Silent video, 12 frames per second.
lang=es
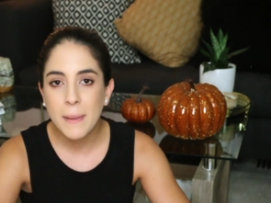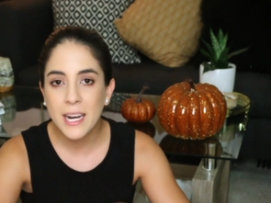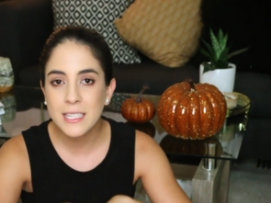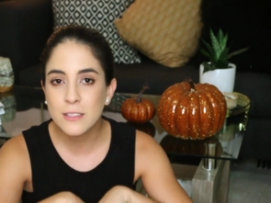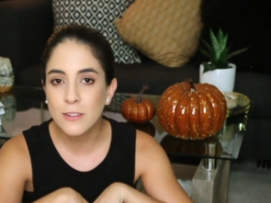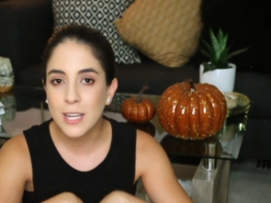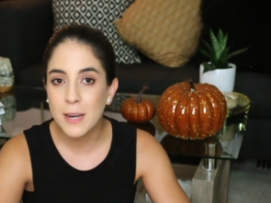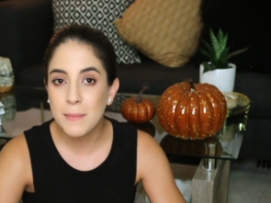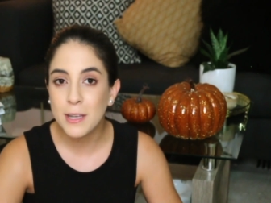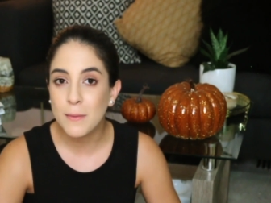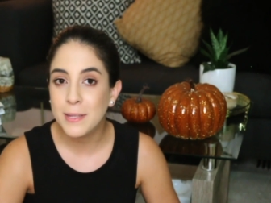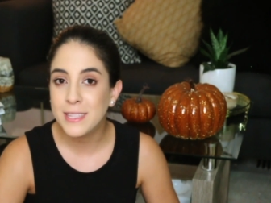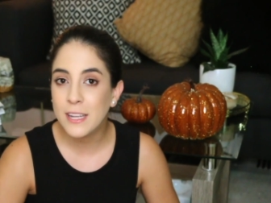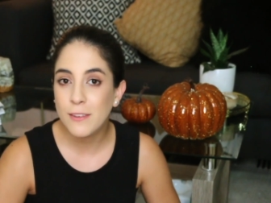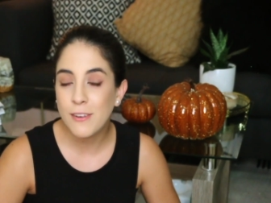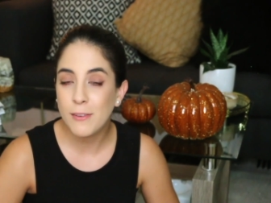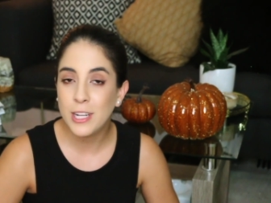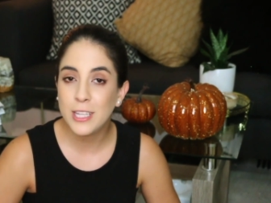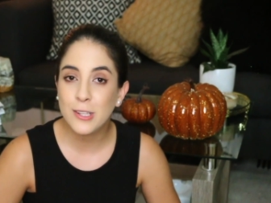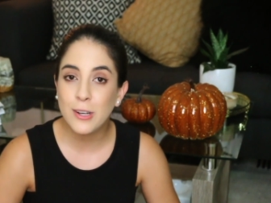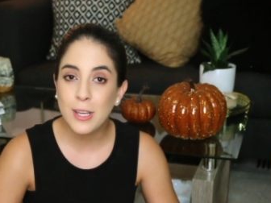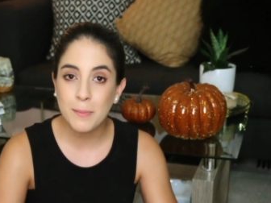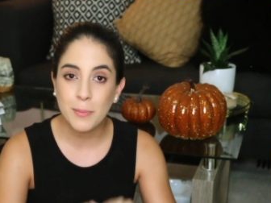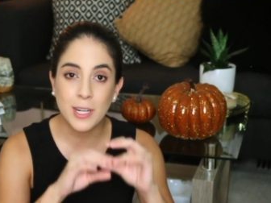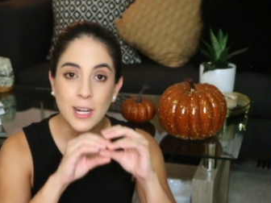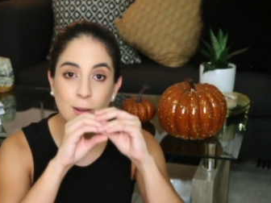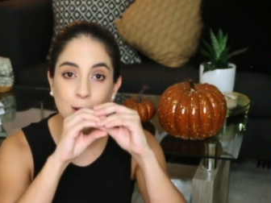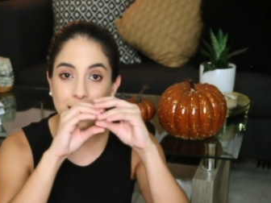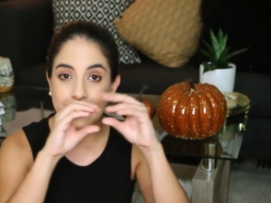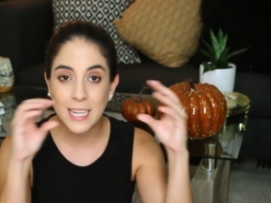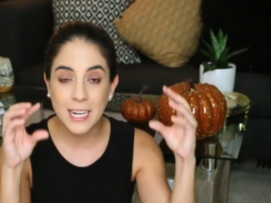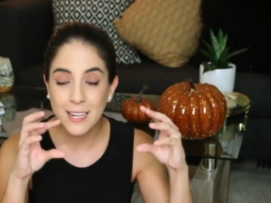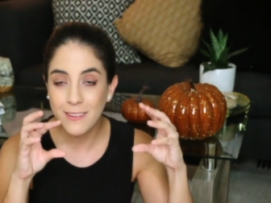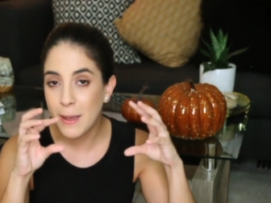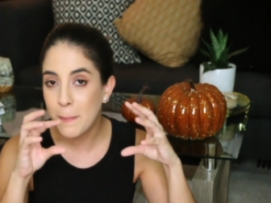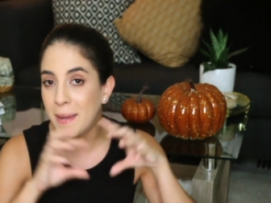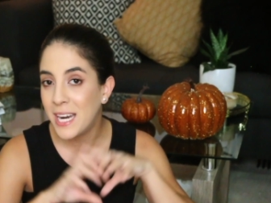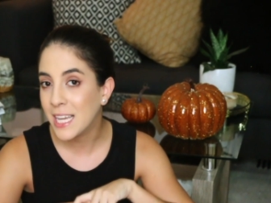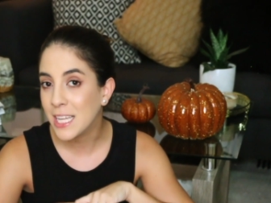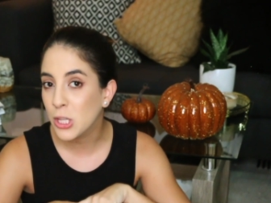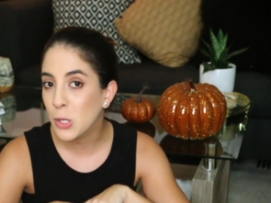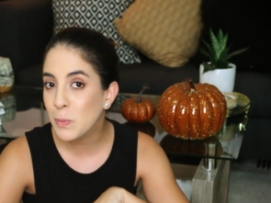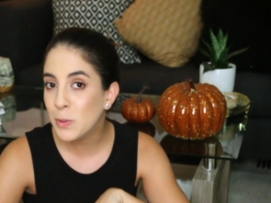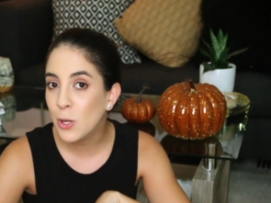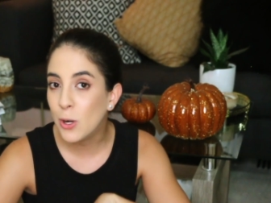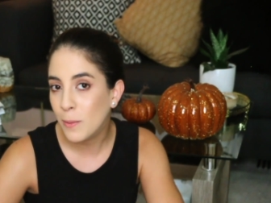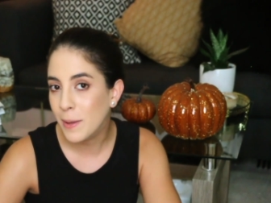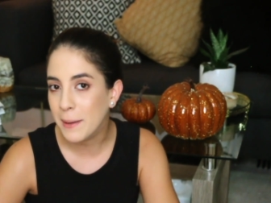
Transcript: para escoger mi comentario favorito y ponerlo hasta arriba para que todo el mundo lo vea.